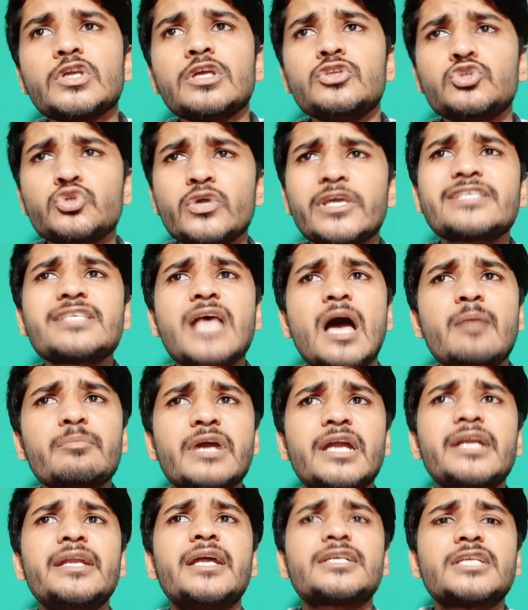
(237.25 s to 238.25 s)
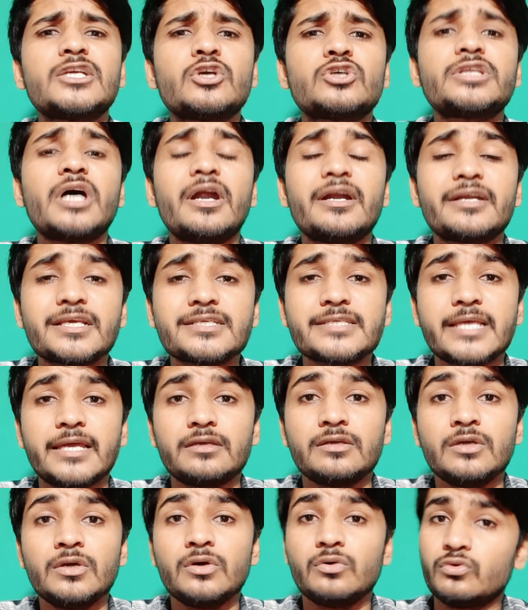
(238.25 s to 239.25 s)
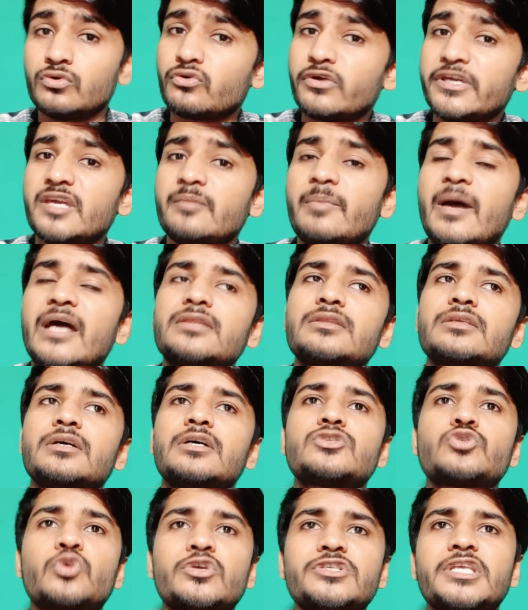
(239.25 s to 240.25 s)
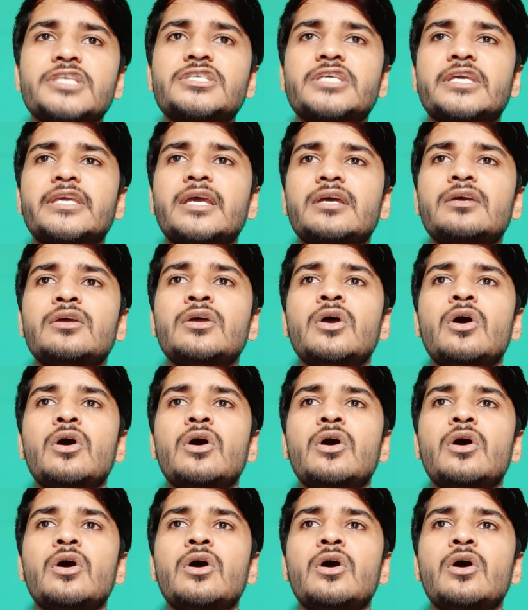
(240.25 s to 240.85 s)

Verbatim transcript: जो एग्ज़ाम कंडक्टिंग अथॉरिटीज़ हैं उनको ये बात सोचनी चाहिए